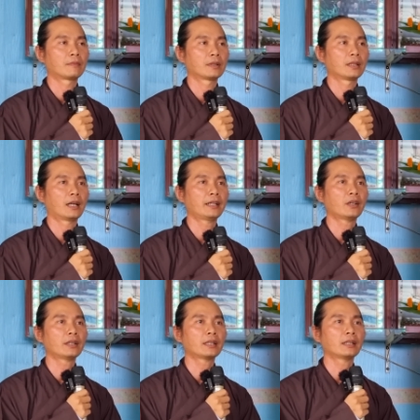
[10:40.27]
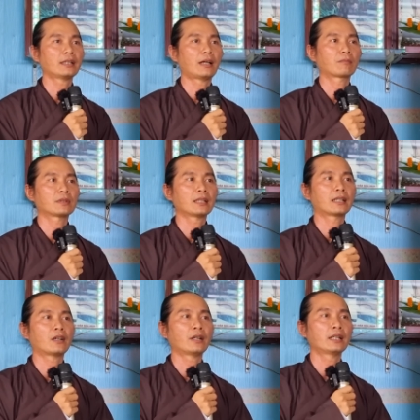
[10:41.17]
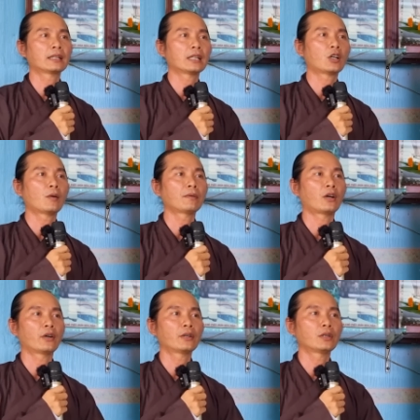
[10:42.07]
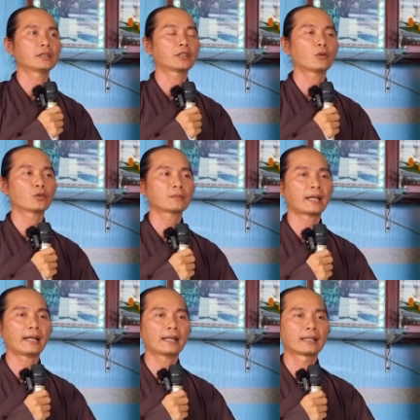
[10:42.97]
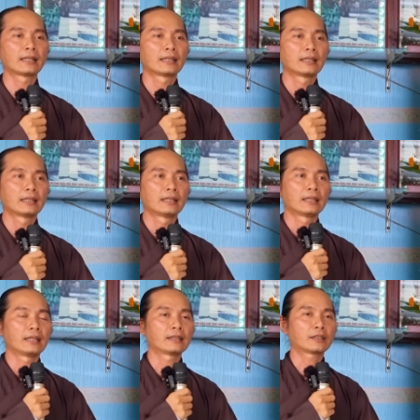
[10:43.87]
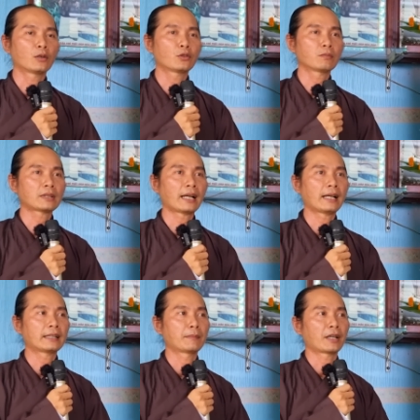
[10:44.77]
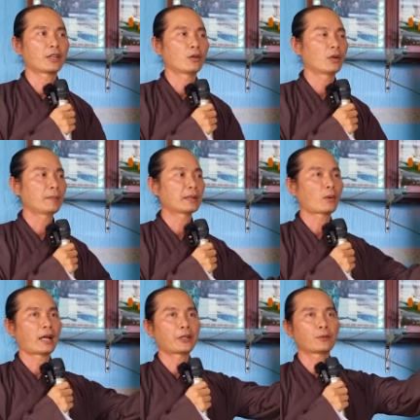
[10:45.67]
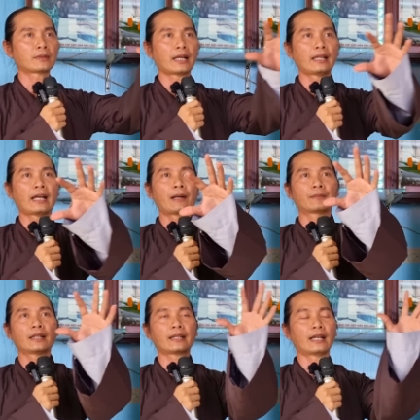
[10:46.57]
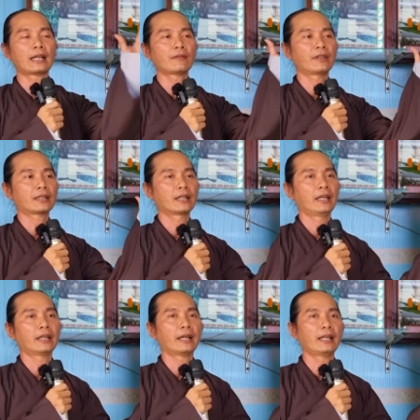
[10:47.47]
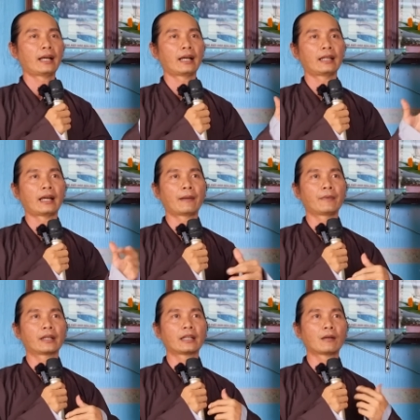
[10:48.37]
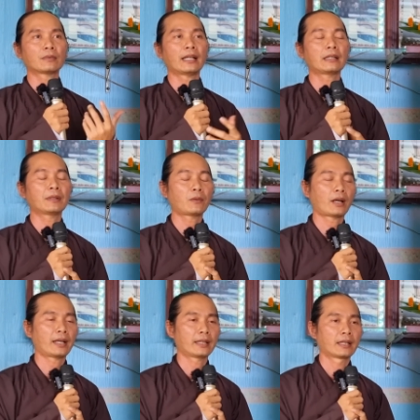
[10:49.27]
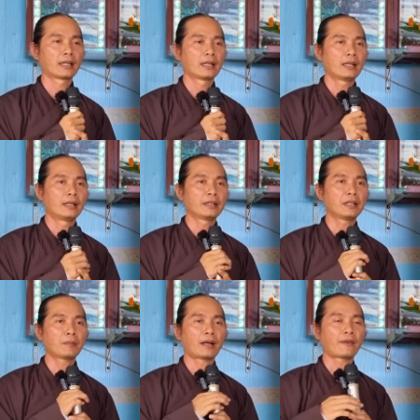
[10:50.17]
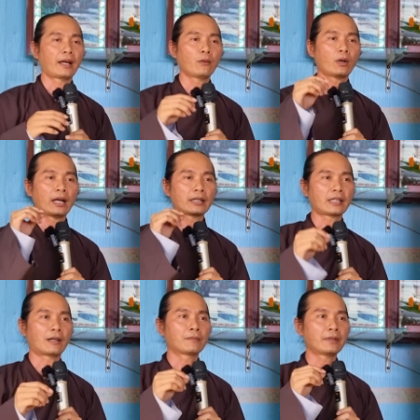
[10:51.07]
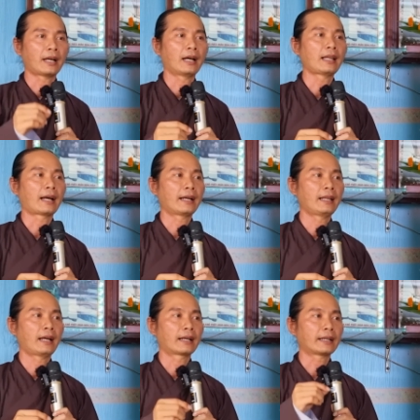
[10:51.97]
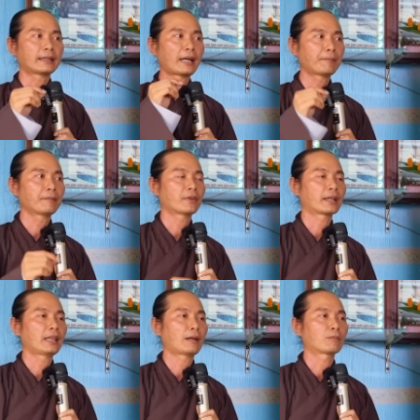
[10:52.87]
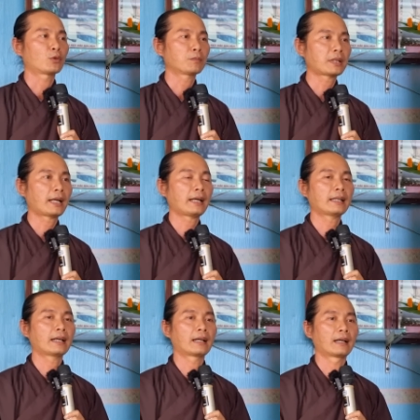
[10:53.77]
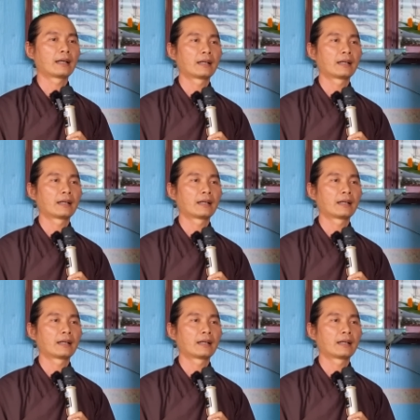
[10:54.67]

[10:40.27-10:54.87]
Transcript: Thì hãy nói tới lòng tức là nói đến cái cốt lõi của người tu chúng ta. Thì người tu chúng ta thì mặc dù ở bên ngoài chúng ta làm tất cả các việc thiện hay là làm những cái công tác gì bên ngoài, nhưng mà phải quan trọng trở lại là cái tâm và cái lòng chúng ta là